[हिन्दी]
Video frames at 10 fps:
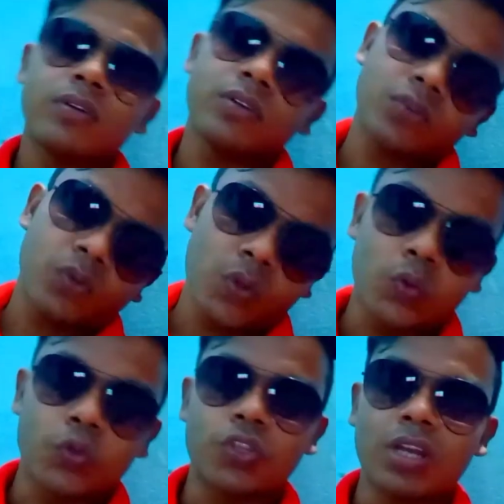कोई
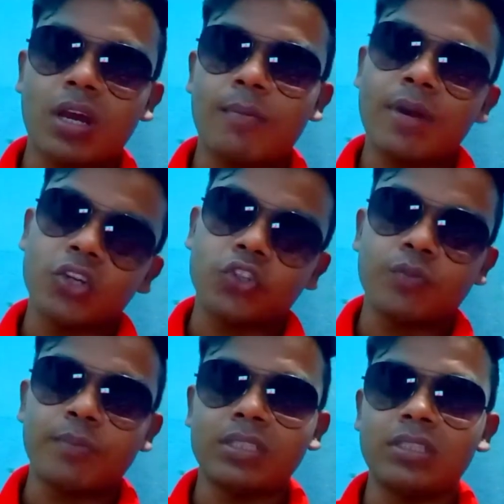दूसरा
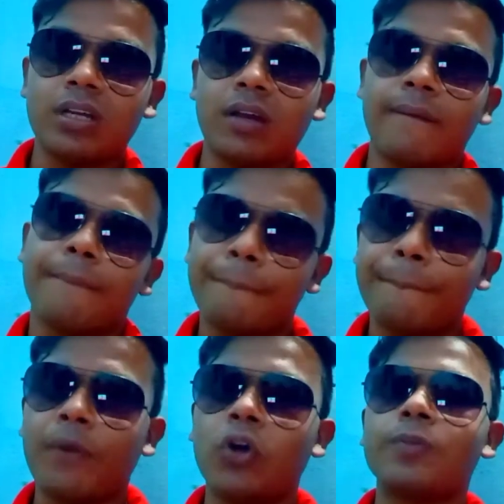मासूम बच्चा
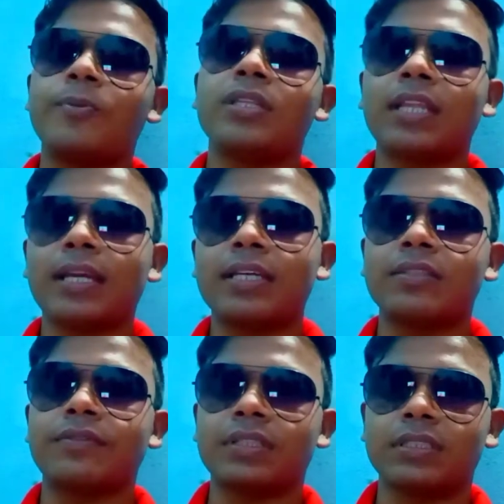बहुत बुरी तरीके से
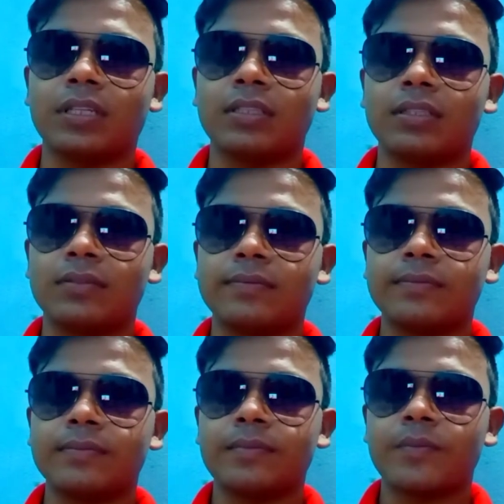फंस जाते हैं
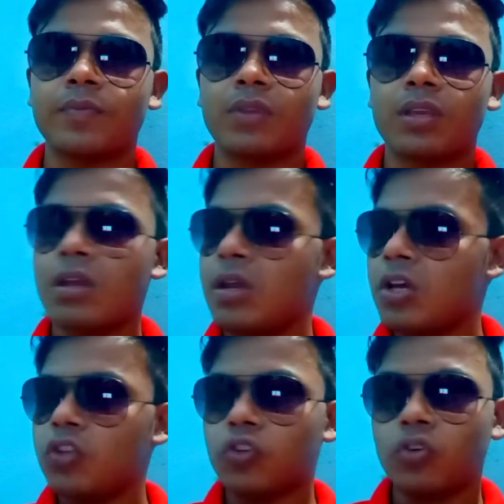
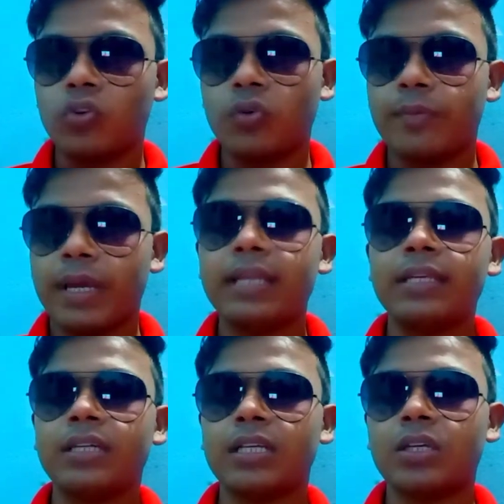तो मैं नहीं
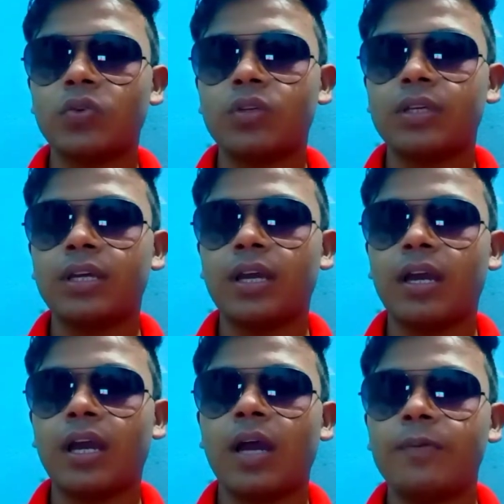चाहता हूँ कि
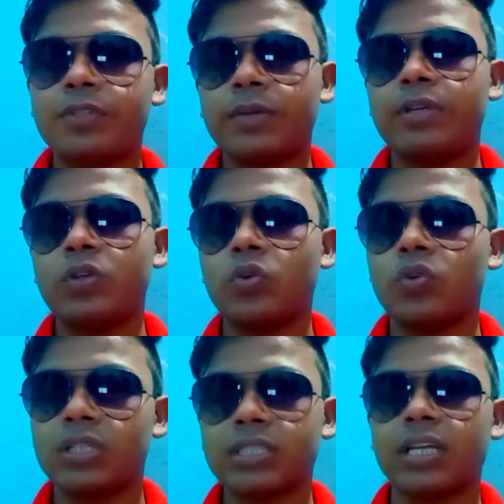आप सभी लोगों
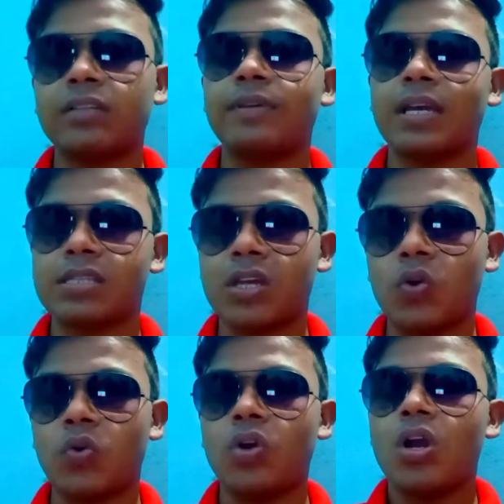के साथ भी ऐसा
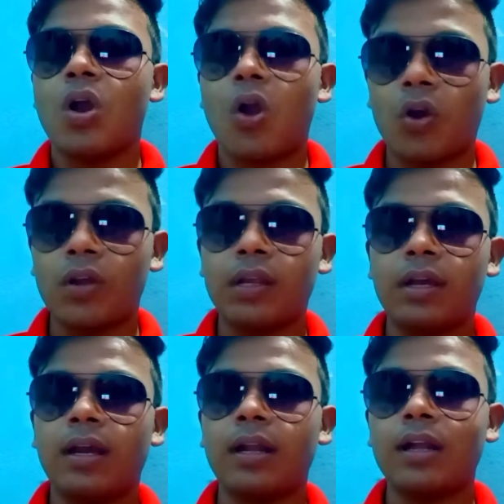हो और
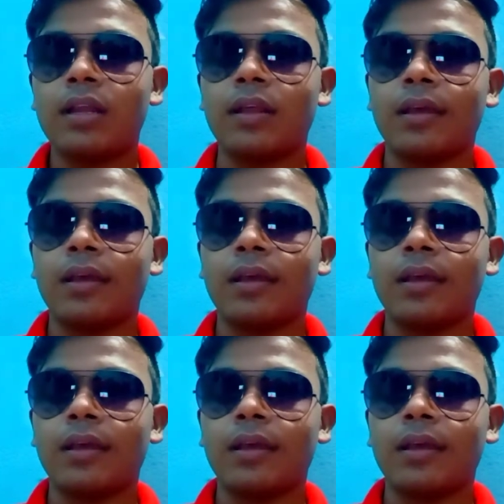अगर